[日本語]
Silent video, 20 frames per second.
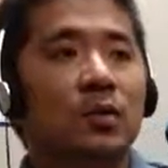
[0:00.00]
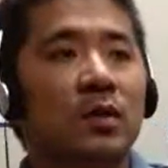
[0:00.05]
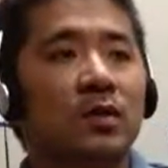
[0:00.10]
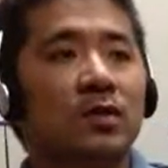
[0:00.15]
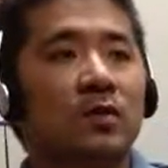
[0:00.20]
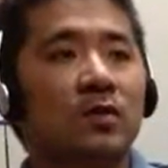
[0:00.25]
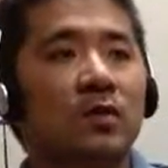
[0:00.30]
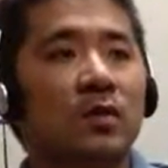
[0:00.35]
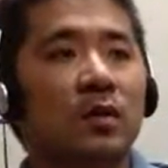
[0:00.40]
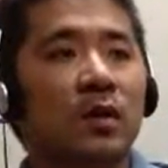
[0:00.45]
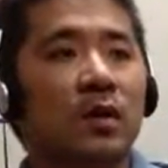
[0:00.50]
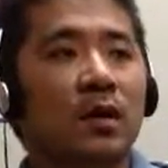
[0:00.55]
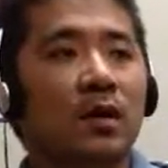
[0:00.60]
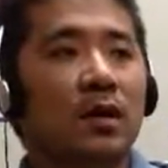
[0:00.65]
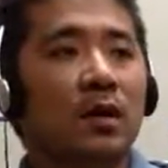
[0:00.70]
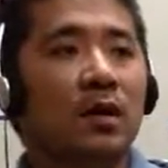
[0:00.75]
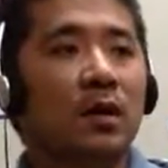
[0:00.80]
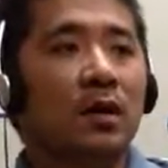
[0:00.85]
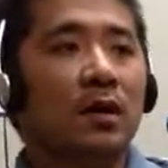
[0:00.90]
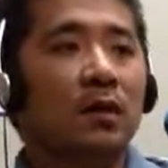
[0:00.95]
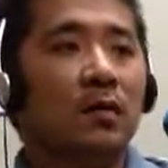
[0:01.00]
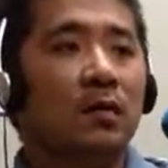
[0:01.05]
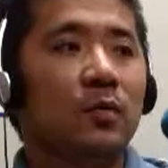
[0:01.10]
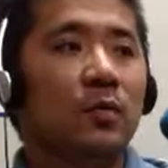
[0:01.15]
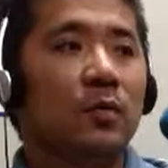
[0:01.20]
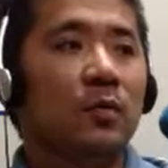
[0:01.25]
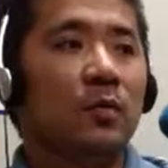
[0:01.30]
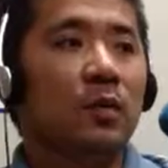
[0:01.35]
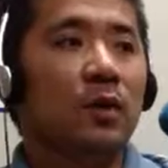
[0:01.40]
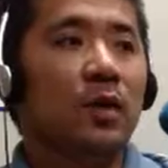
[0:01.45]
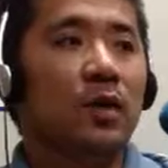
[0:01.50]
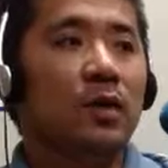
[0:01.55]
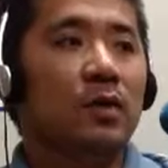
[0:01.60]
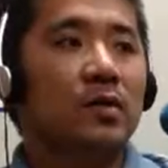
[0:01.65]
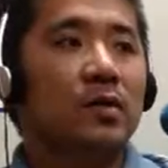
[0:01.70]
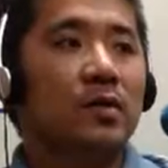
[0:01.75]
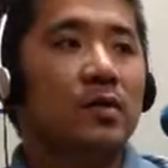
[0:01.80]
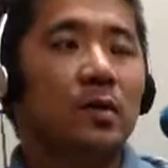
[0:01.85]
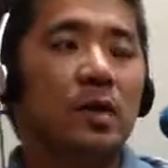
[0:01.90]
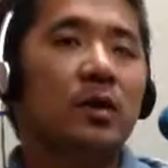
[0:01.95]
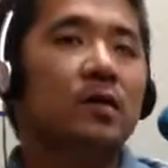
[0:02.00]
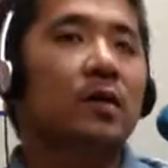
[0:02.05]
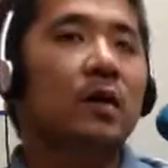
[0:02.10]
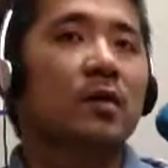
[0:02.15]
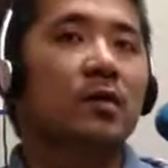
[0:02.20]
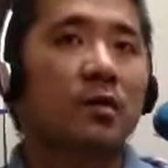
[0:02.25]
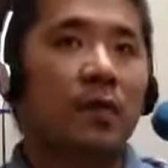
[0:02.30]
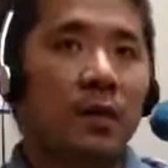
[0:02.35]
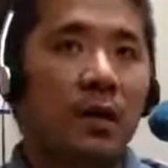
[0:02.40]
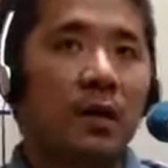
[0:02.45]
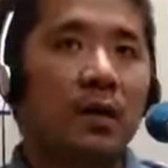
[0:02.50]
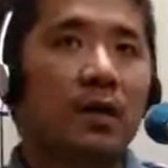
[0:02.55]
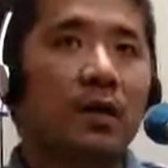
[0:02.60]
ういったところからあのケージを増やしたりとか、